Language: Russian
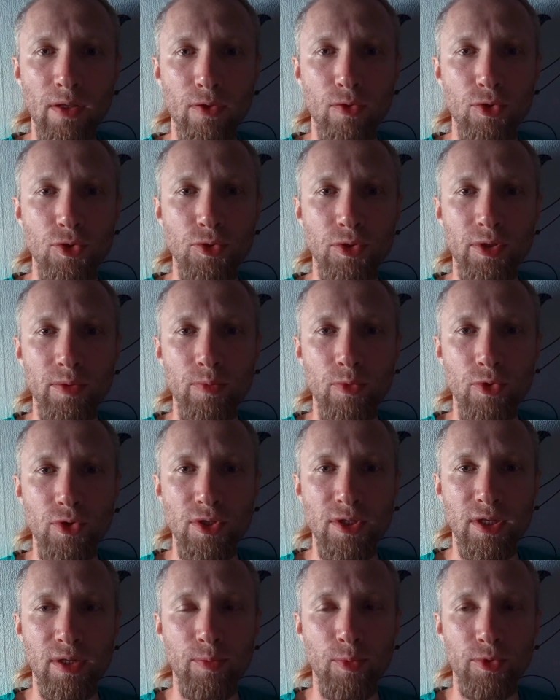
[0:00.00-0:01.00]
то, что ты
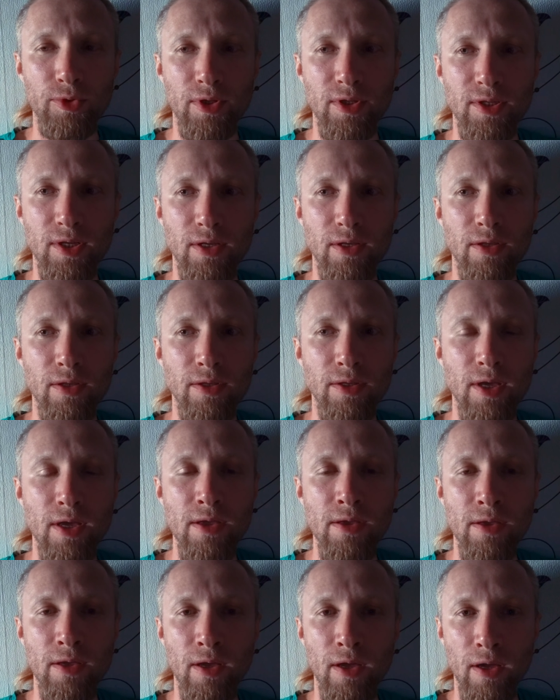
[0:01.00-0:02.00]
можешь заработать за один
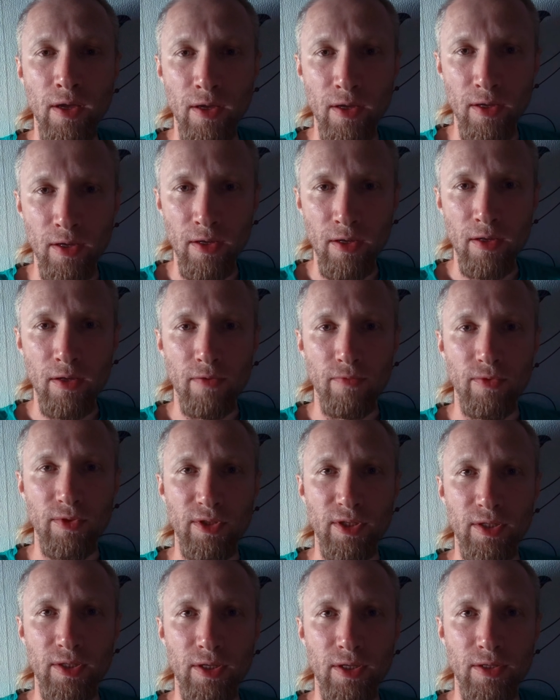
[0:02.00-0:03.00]
день в
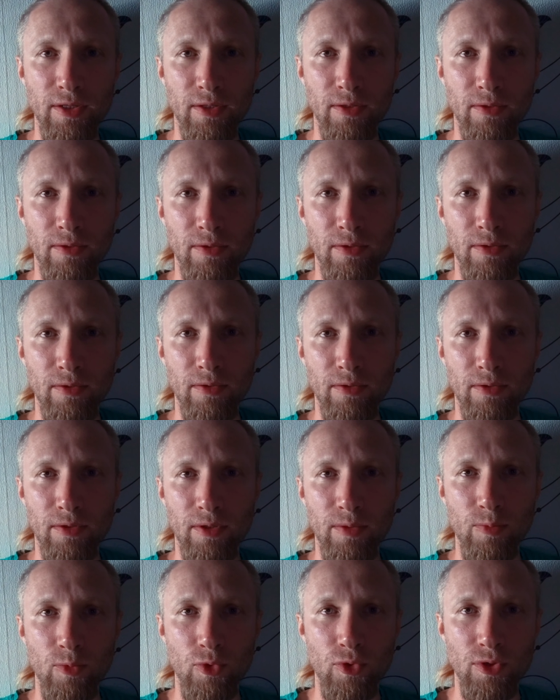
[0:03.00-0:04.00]
интернете,
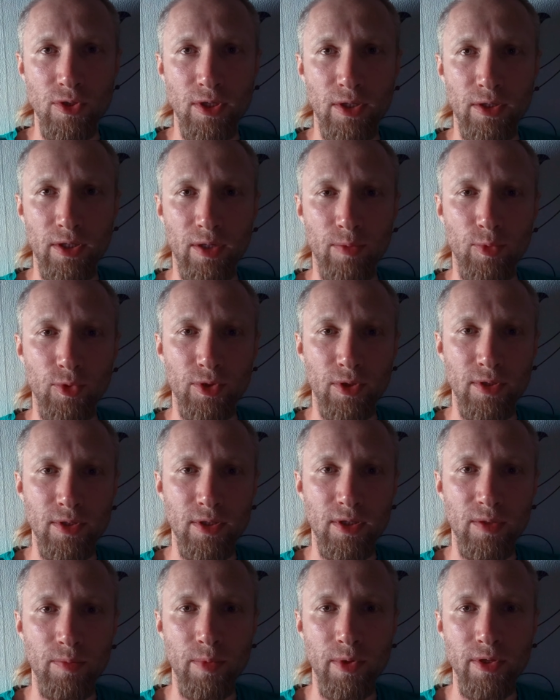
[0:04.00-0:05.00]
ты можешь заработать
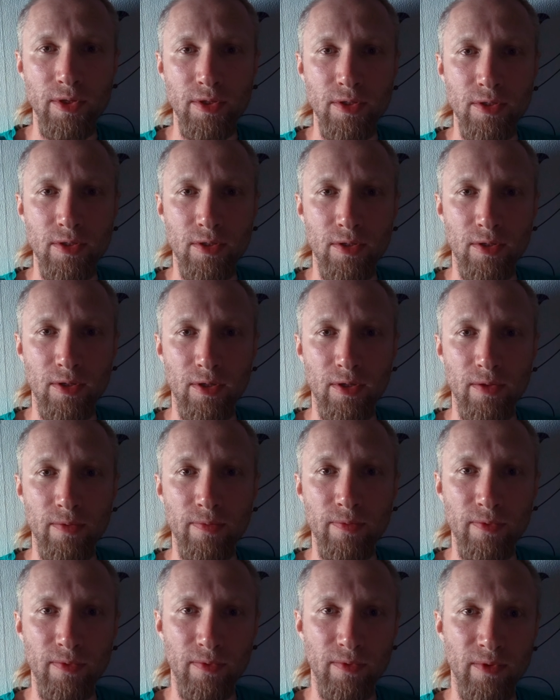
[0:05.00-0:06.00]
целый месяц э,
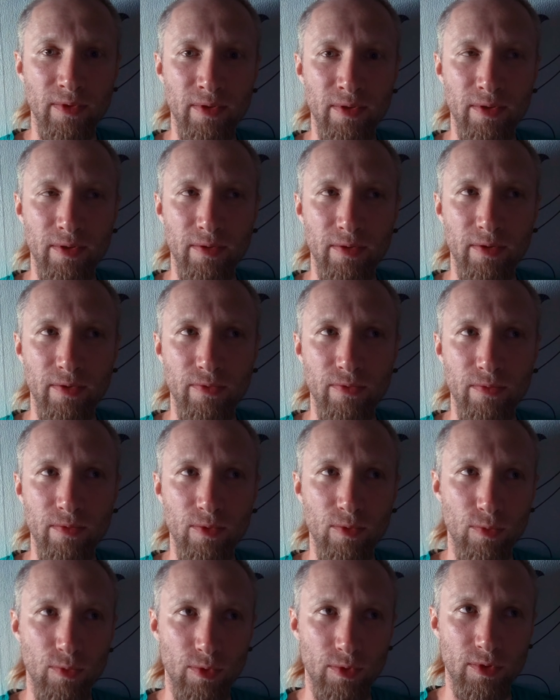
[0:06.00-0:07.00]
э,
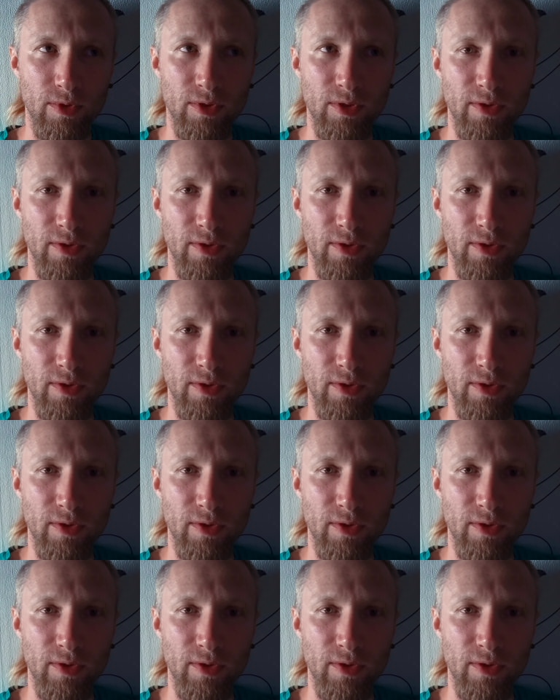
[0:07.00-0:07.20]
ну, вот,